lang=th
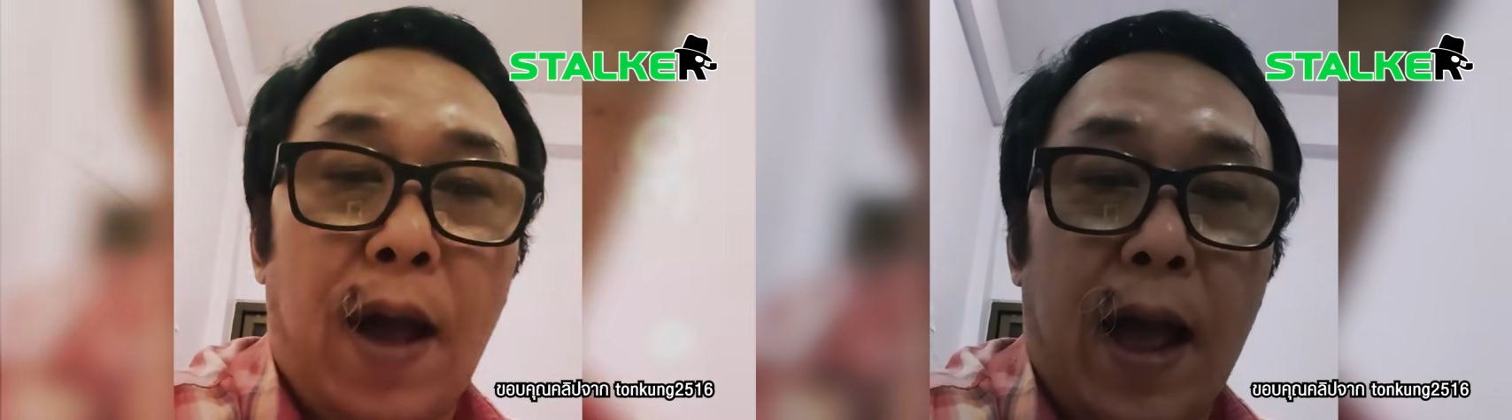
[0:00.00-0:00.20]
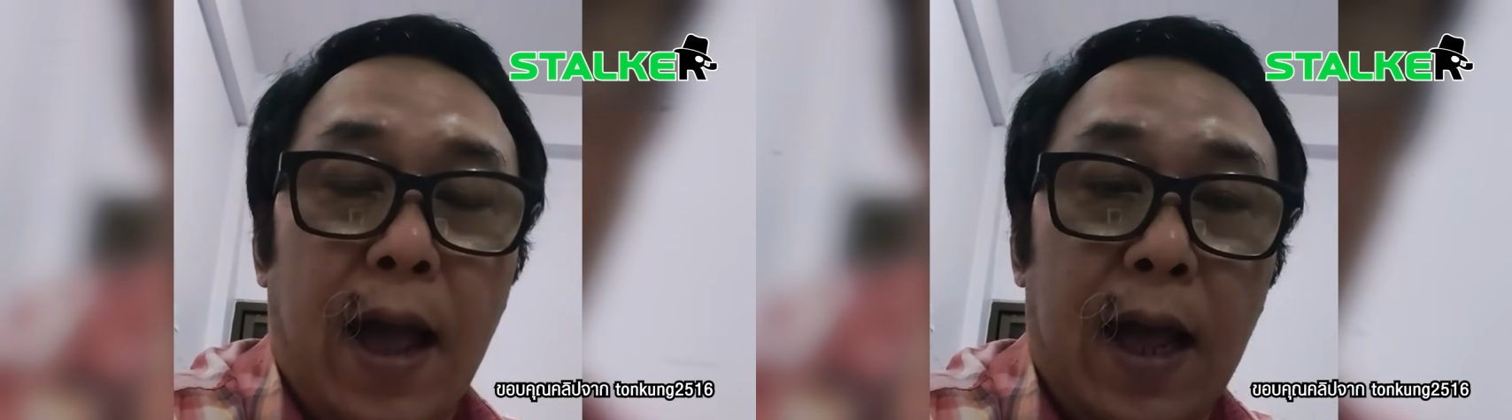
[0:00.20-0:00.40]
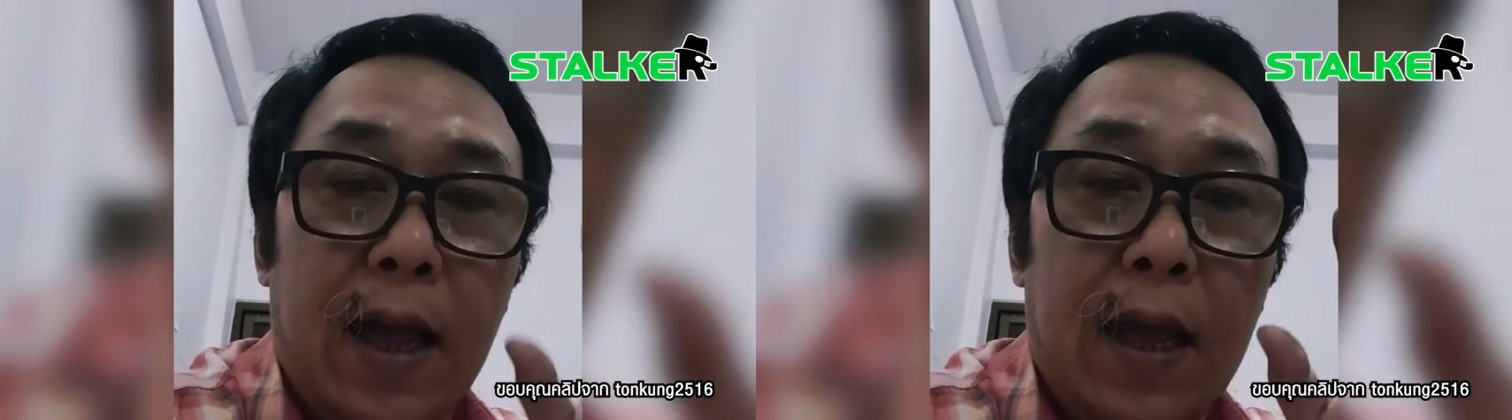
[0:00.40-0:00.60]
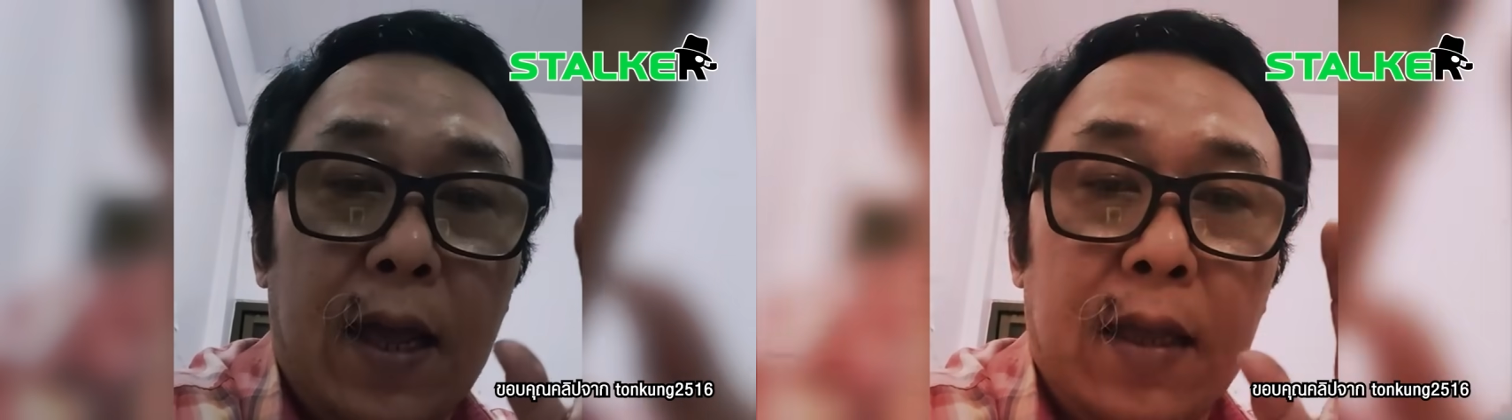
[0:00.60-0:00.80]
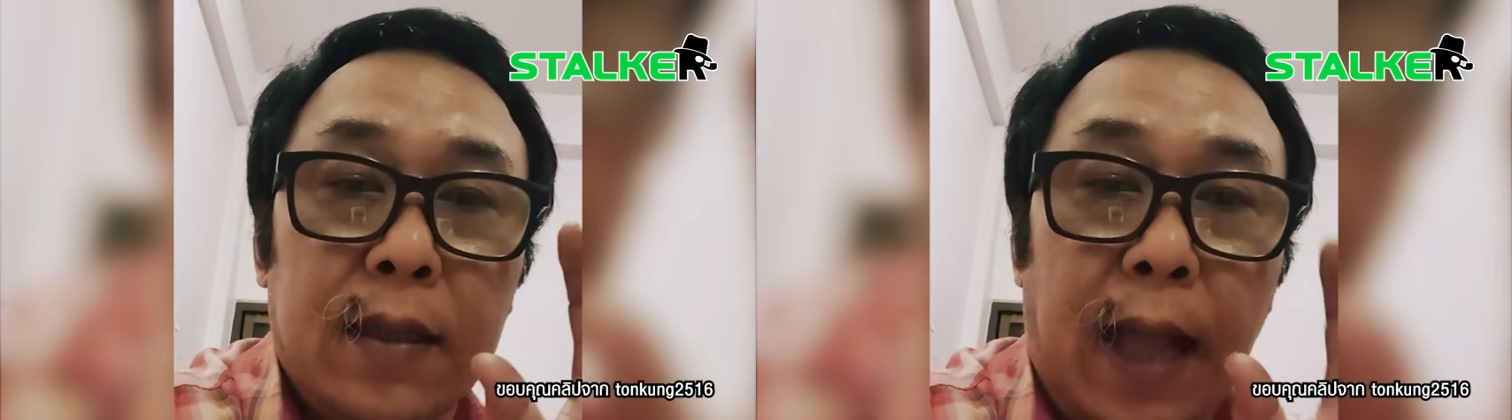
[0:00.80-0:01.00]
ว่า
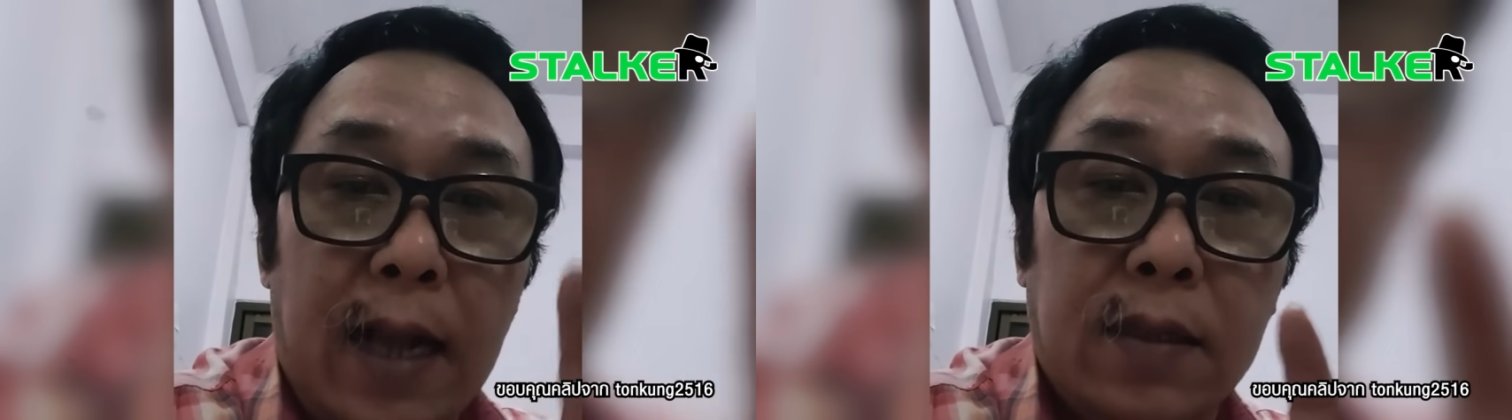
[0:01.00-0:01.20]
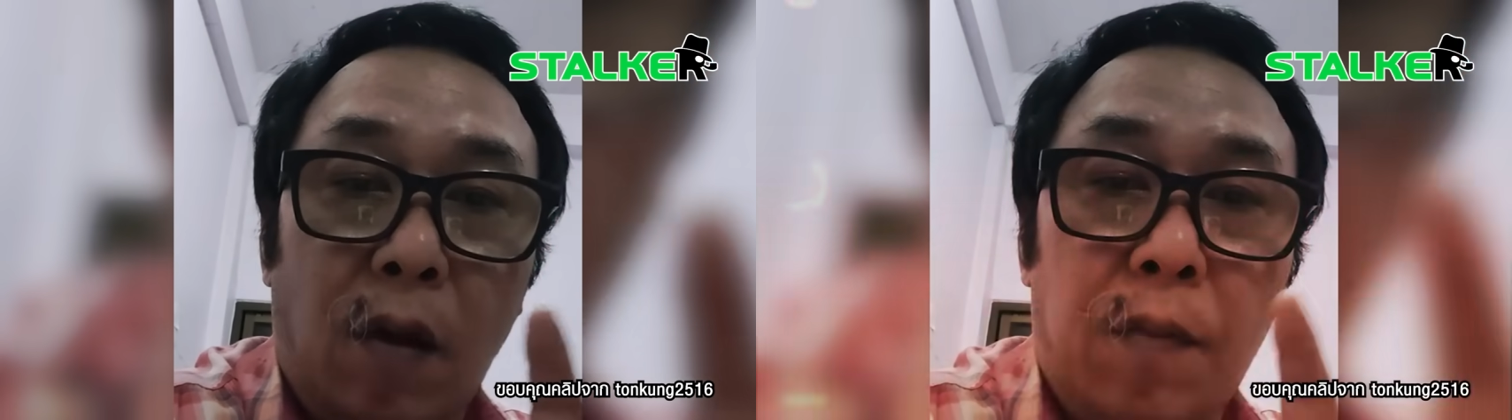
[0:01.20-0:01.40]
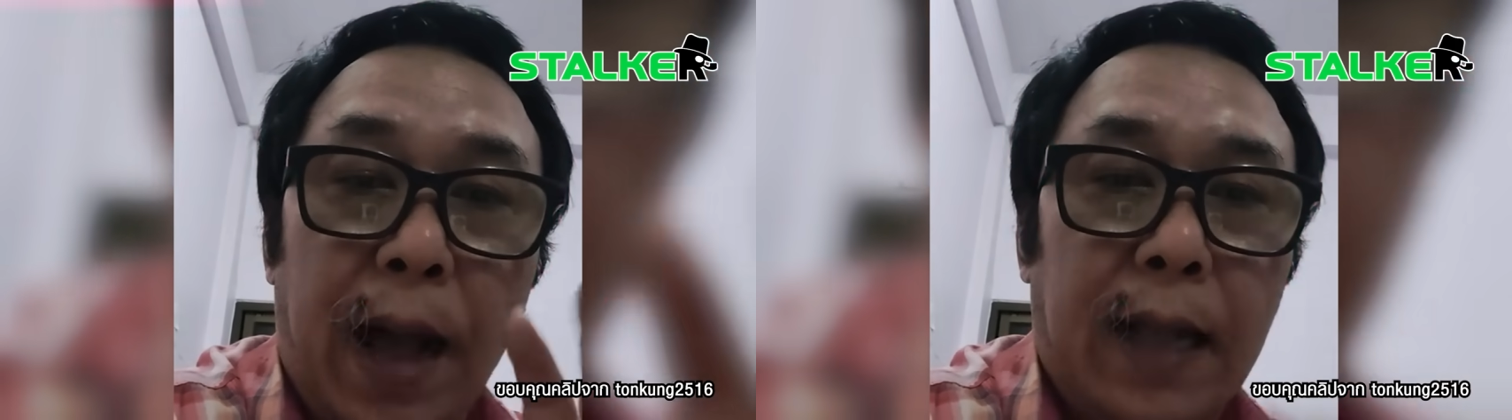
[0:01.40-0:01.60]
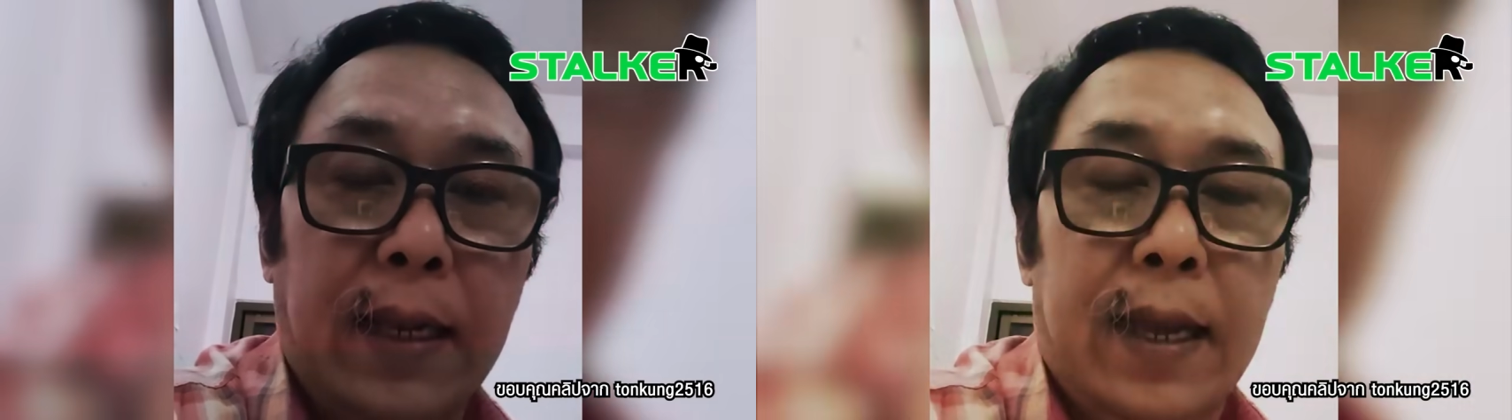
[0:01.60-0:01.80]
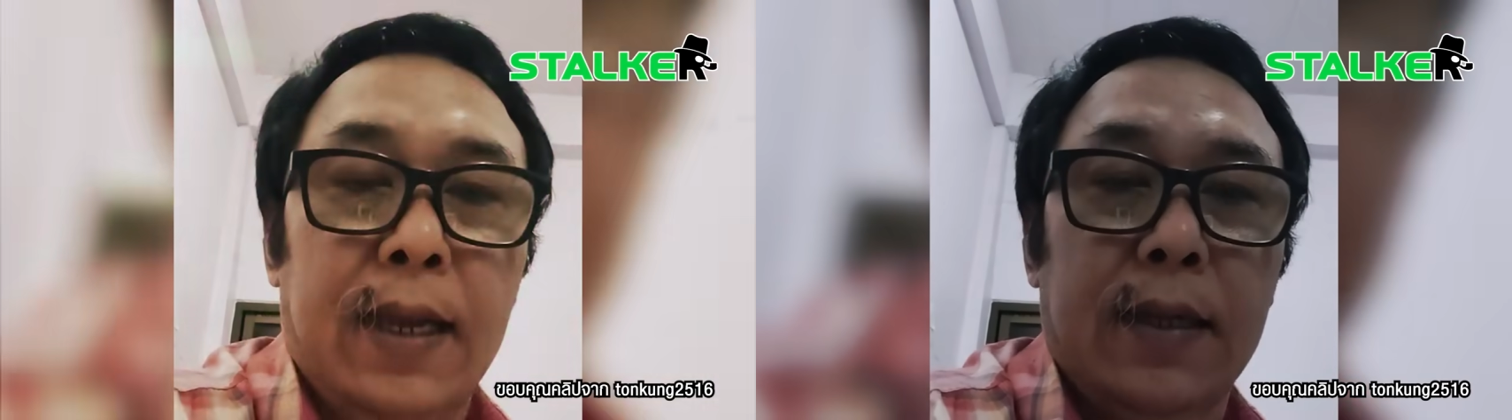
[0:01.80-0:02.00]
ทั้งสองพัก
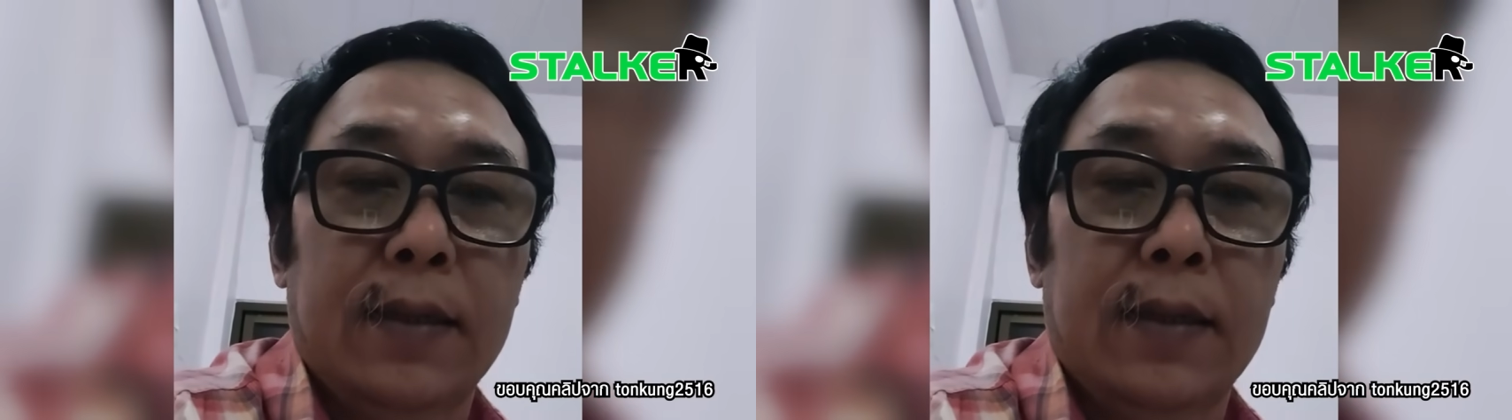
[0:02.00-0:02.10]
เนี่ย